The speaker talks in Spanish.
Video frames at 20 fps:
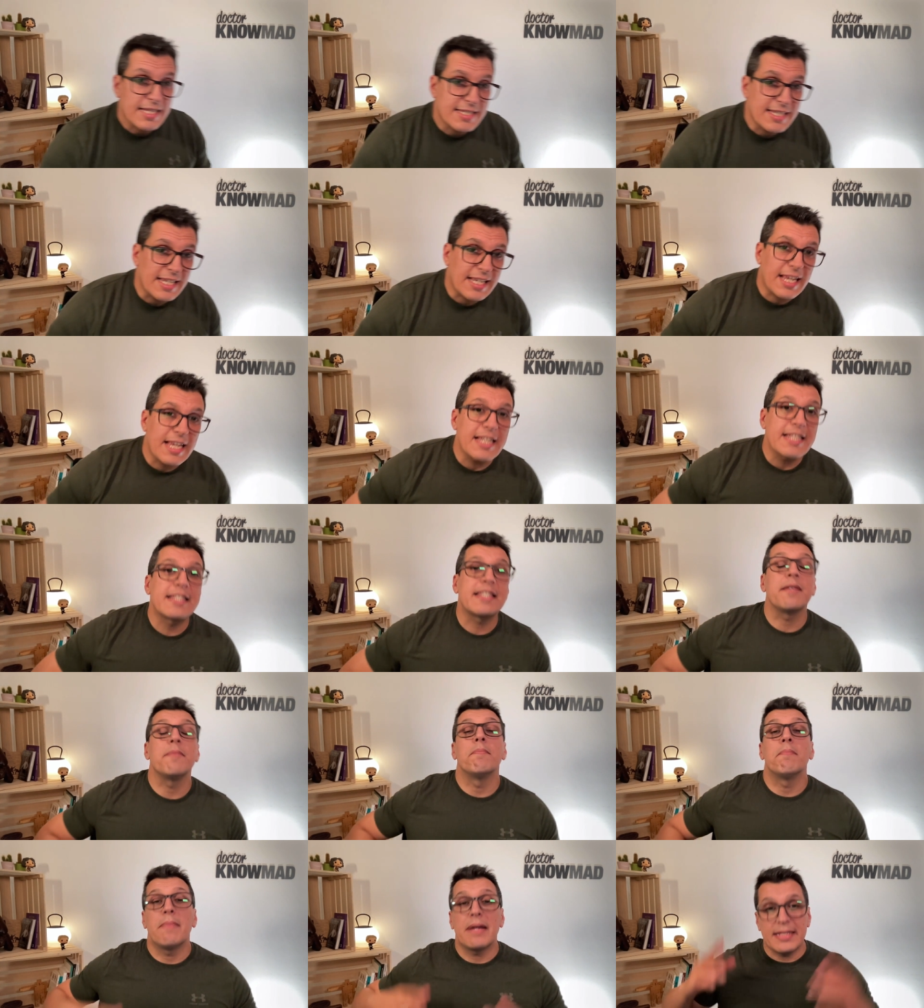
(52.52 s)
Así que
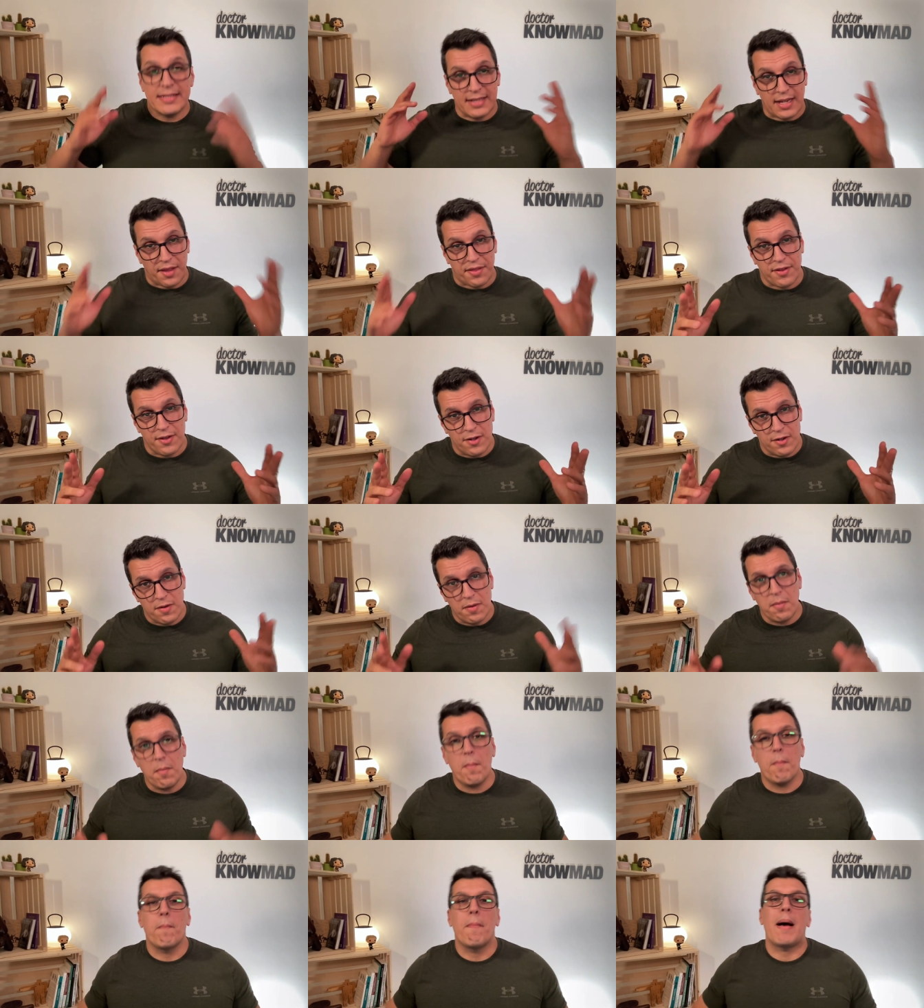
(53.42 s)
sin más
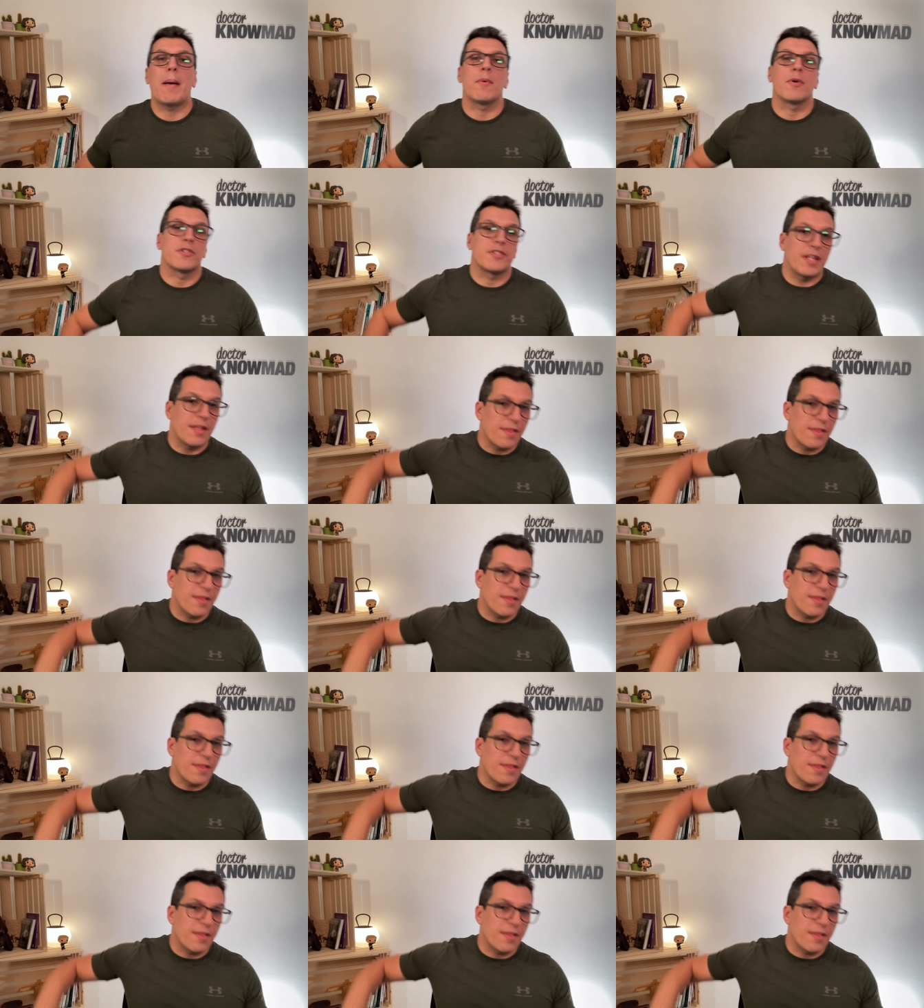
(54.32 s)
dilación, vamos